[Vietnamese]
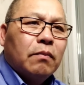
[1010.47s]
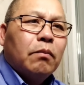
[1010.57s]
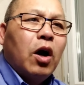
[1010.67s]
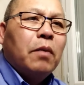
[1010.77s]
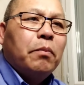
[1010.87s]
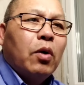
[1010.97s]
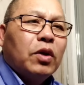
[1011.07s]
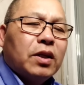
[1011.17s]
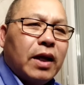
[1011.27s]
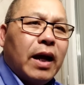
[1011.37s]
mò bầu
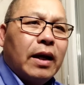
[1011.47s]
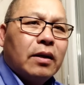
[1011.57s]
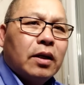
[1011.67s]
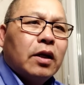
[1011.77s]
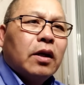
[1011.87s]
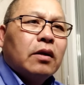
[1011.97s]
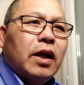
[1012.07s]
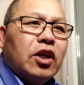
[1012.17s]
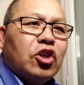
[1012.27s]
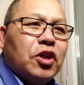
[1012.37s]
đi cha
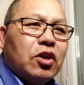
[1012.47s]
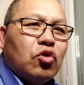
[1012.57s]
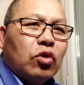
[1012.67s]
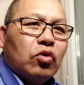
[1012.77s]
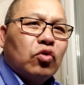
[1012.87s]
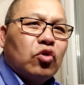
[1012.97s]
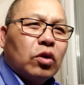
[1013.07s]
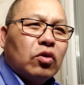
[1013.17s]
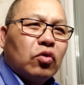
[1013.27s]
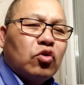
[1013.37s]
nè xế chuột tu
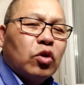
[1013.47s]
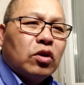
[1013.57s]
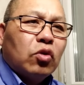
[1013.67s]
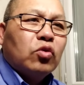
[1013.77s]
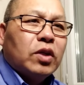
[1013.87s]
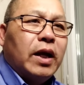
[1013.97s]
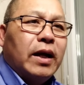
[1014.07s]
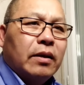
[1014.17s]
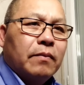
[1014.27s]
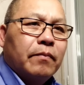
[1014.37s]
chuột tu chuột tu sư đó